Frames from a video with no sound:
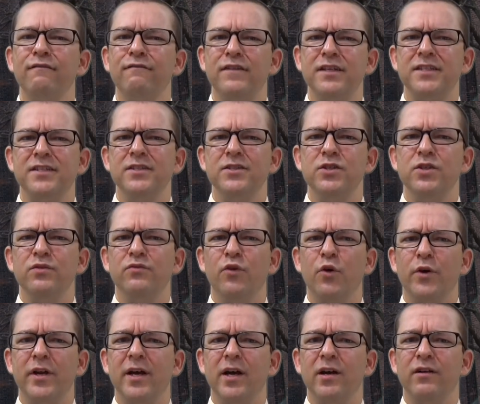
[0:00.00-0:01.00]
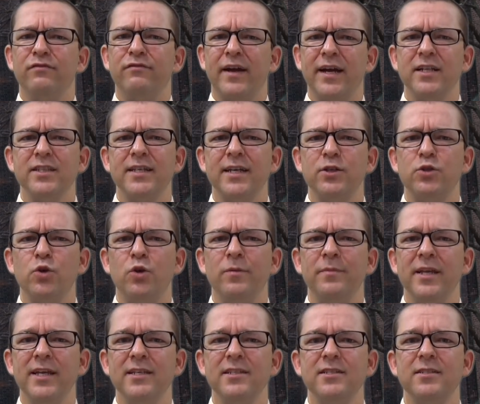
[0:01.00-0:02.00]
Wissen Sie, wo der Fernsehturm
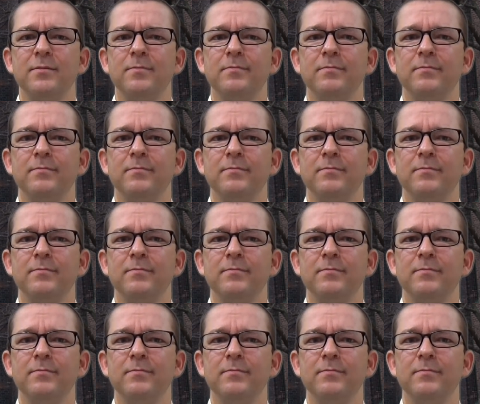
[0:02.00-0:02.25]
ist?